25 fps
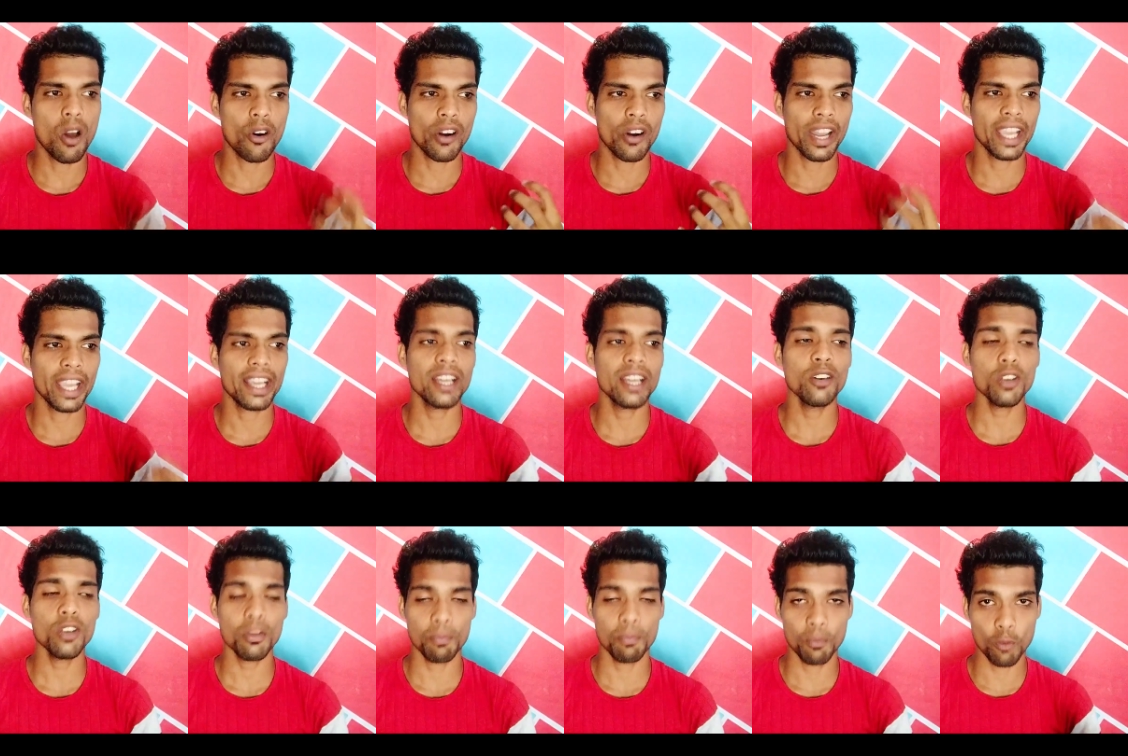அவங்களோட
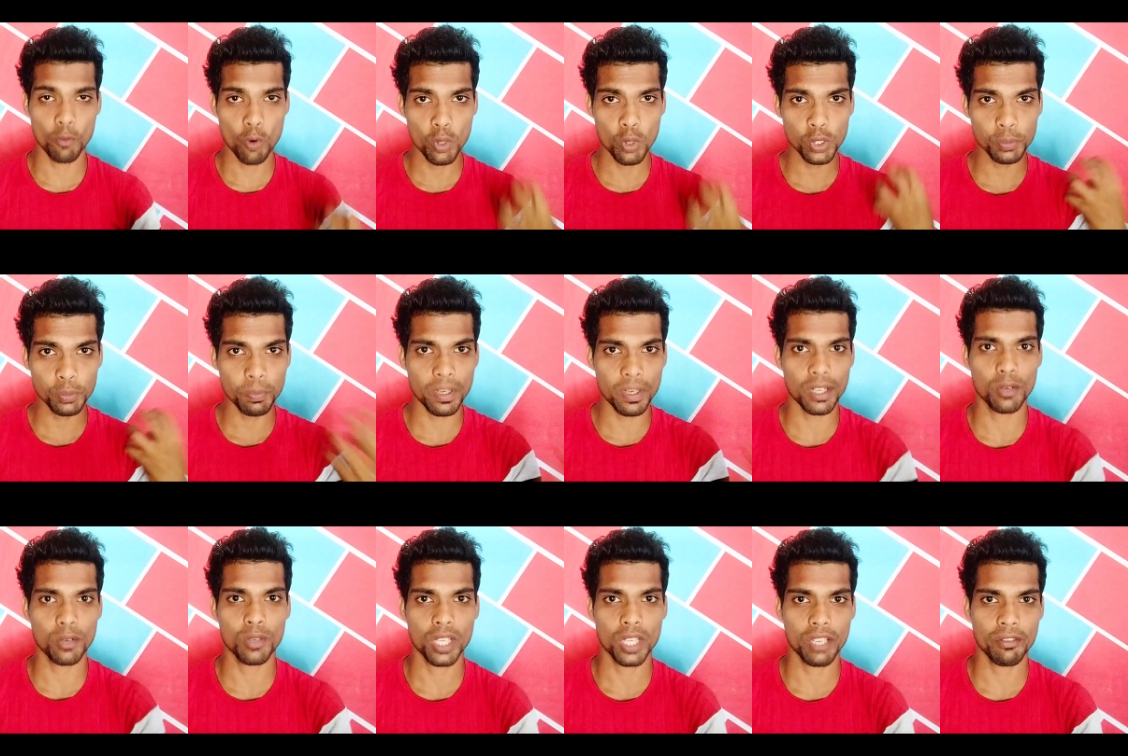அக்கௌண்ட்டை பூஸ்ட்
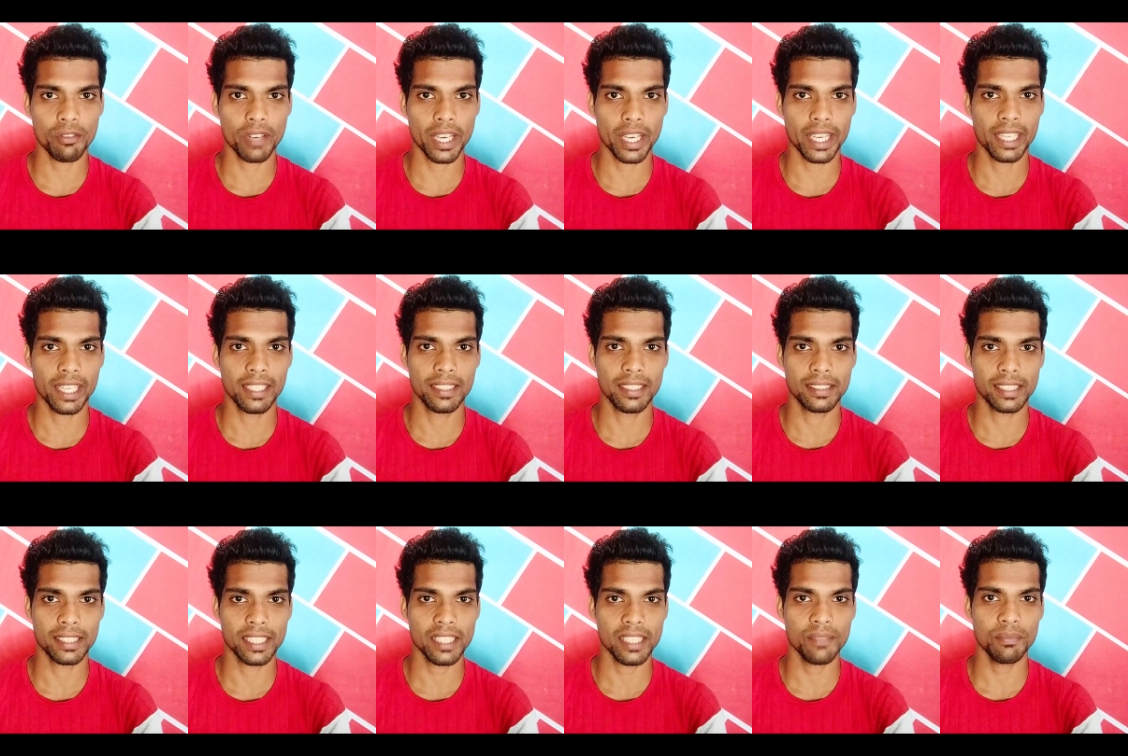பண்ணக்கூடிய
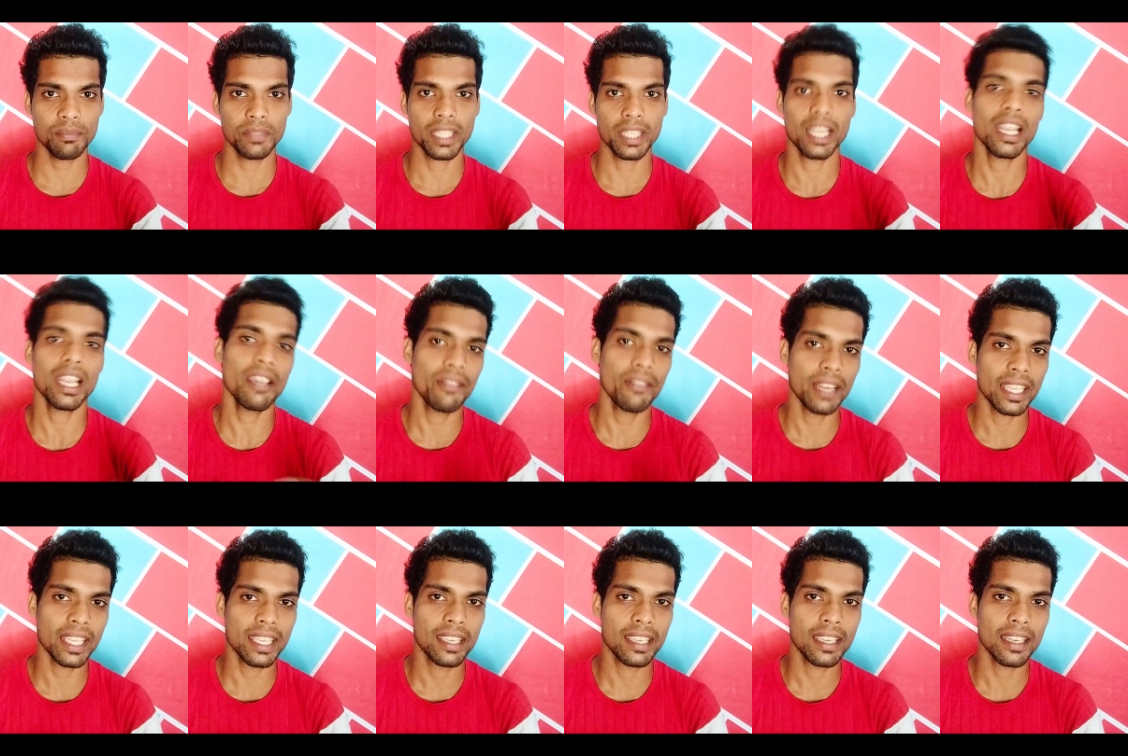வகையில் சரியா நல்லா
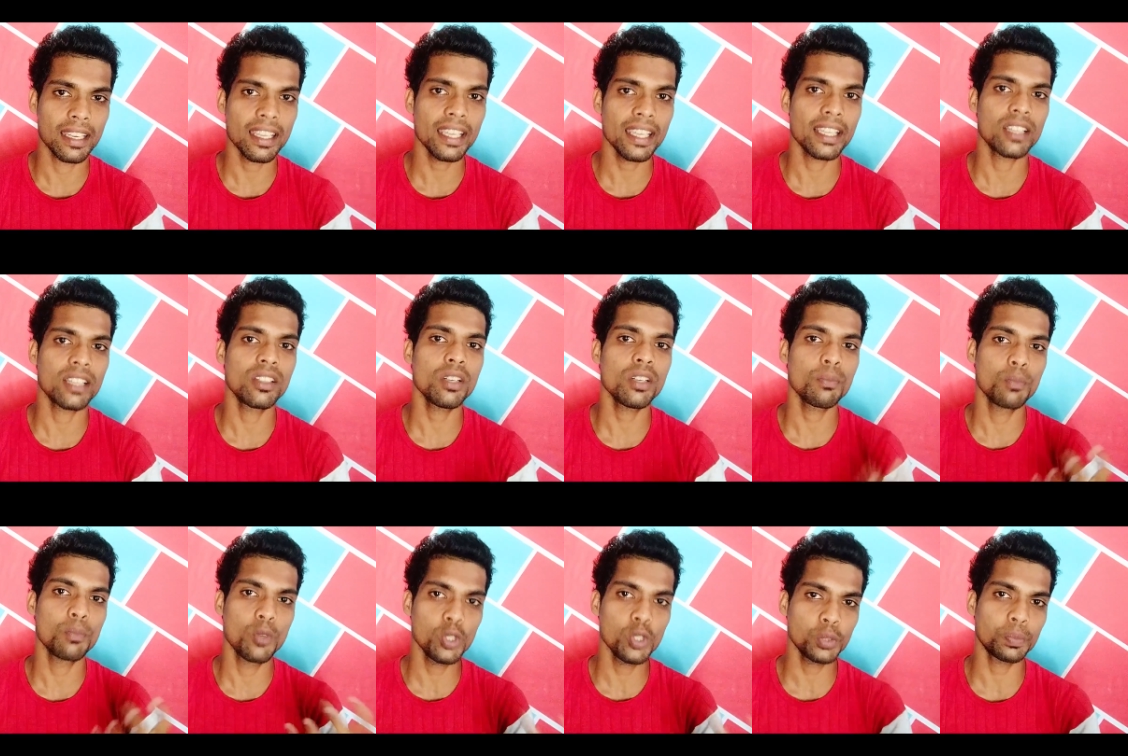விளங்கிக்கணும்
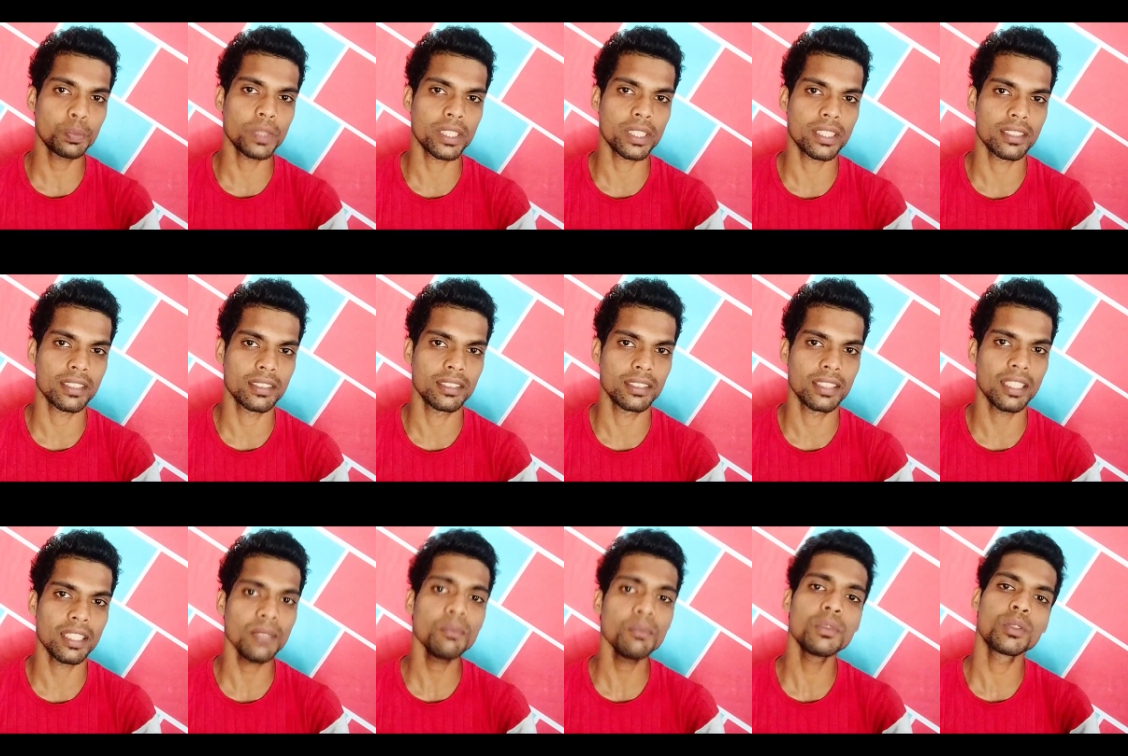அக்கௌண்ட்டை பூஸ்ட்
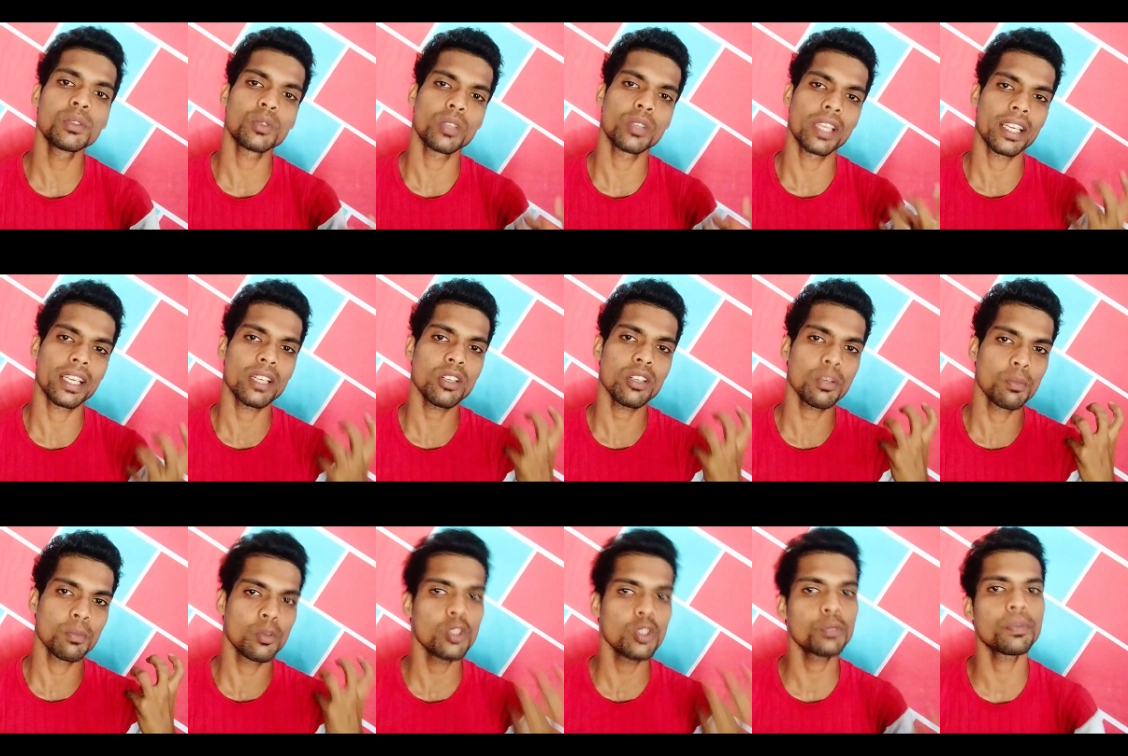பண்ணுறது தான் ஸோ
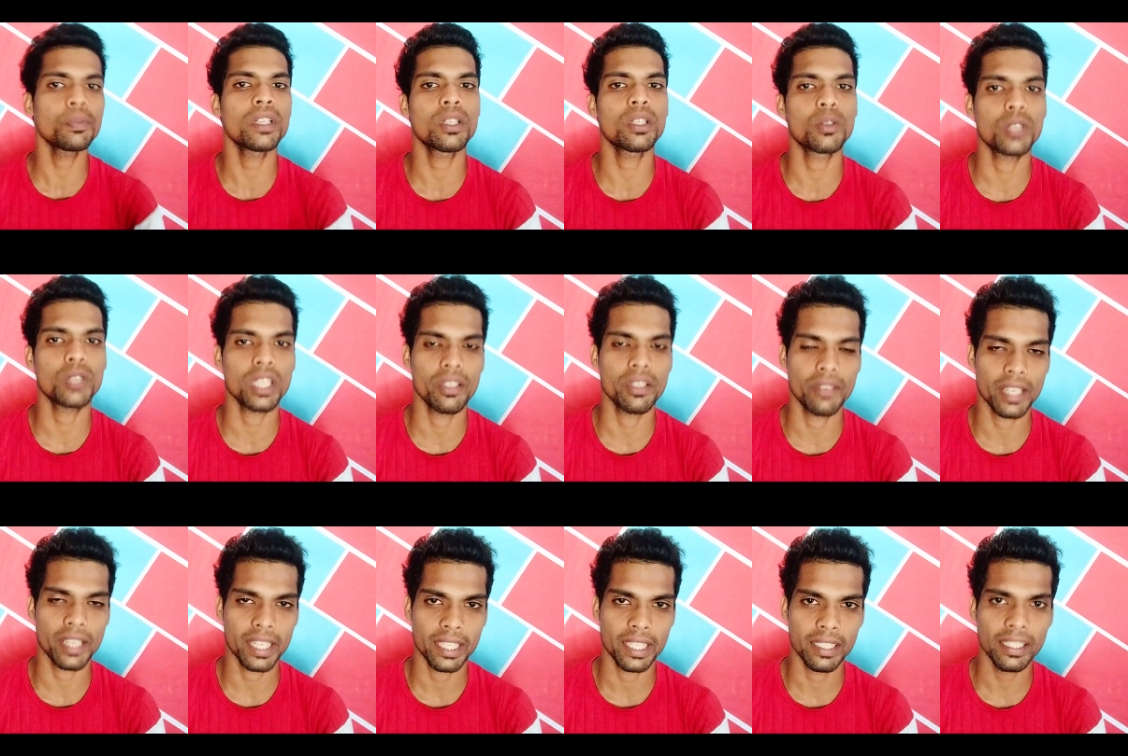அக்கௌண்ட்டை பூஸ்ட்
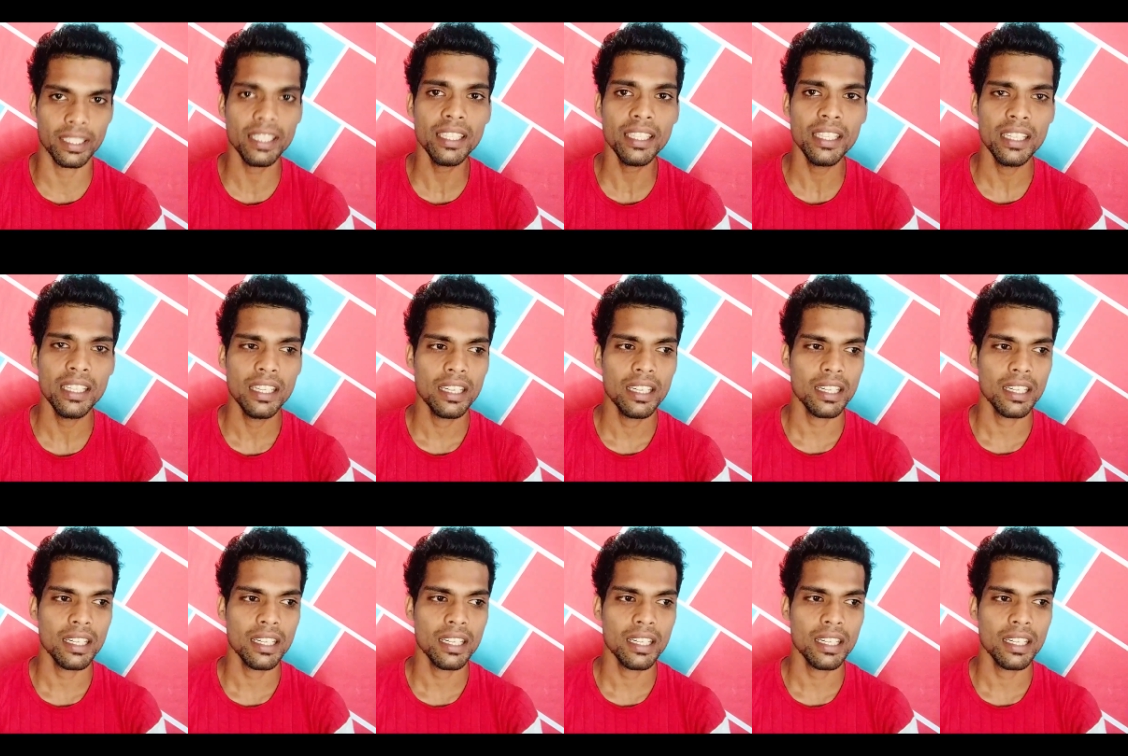பண்ணக்கூடிய வகையில்